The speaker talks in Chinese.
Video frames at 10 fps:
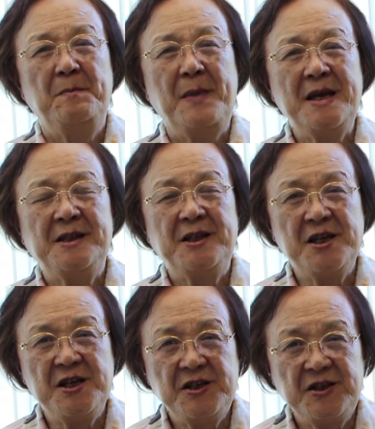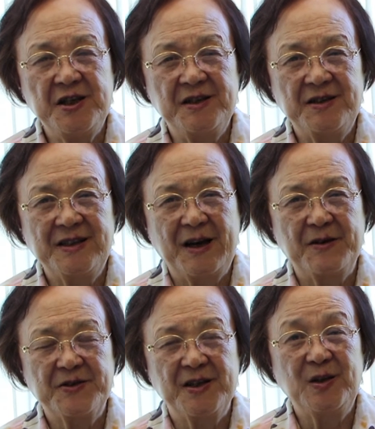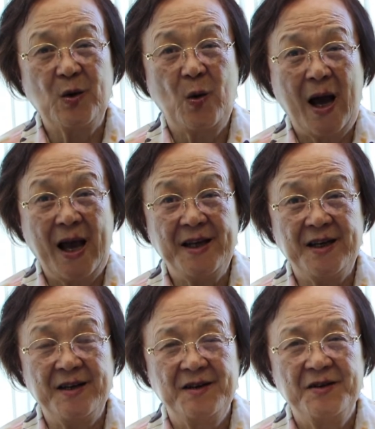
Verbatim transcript: 被提醒知道神多爱你，